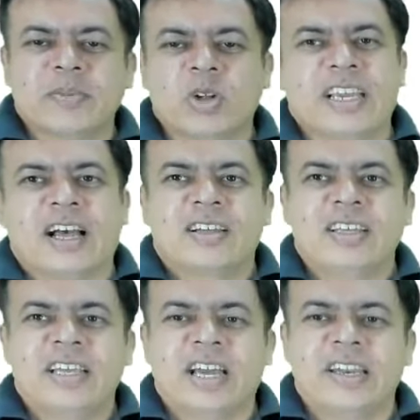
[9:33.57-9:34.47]
यानी कि
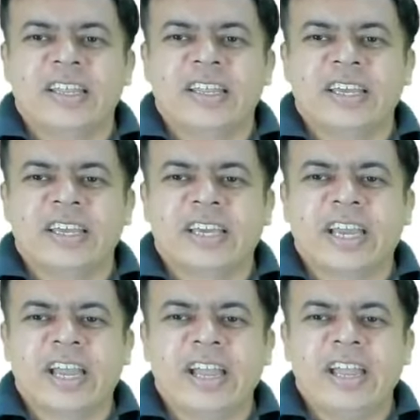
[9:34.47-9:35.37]
80 लीटर
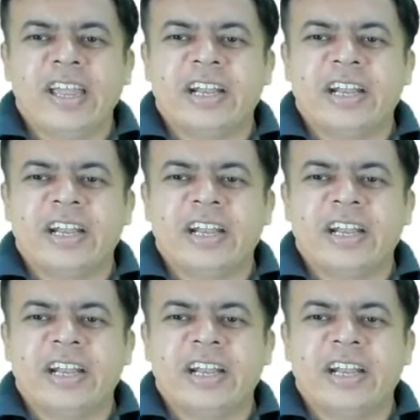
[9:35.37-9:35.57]
में से